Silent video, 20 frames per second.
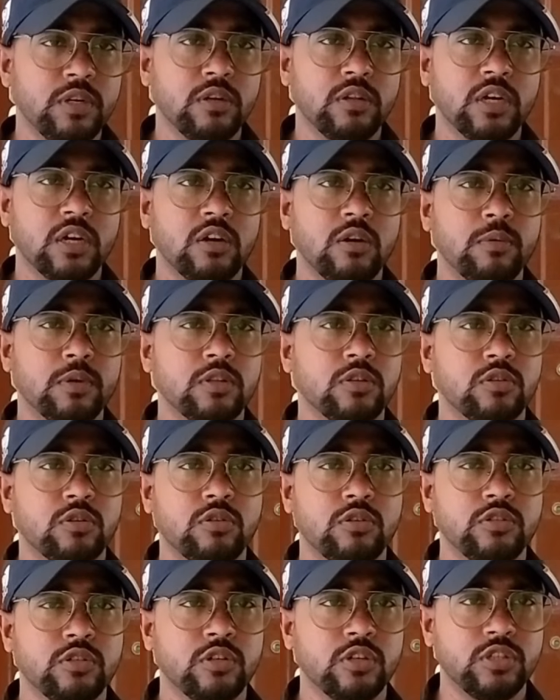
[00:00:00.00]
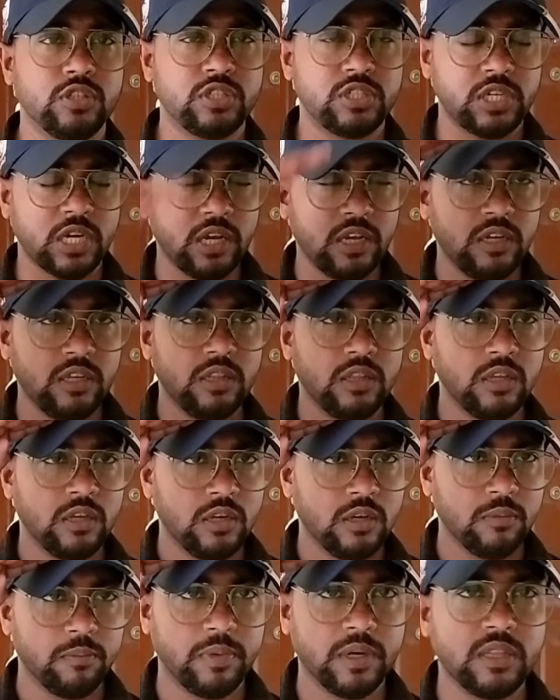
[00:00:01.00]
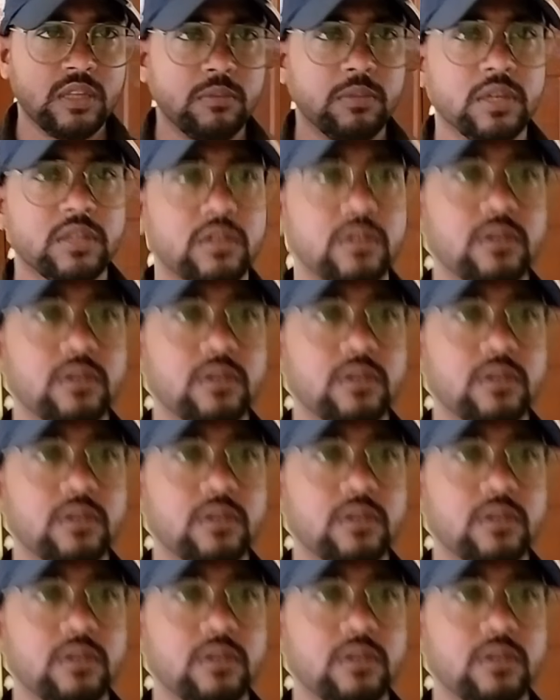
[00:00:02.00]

কোনো ভিডিও দেখা হবে ততক্ষণের জন্য জয় হিন্দ বন্দে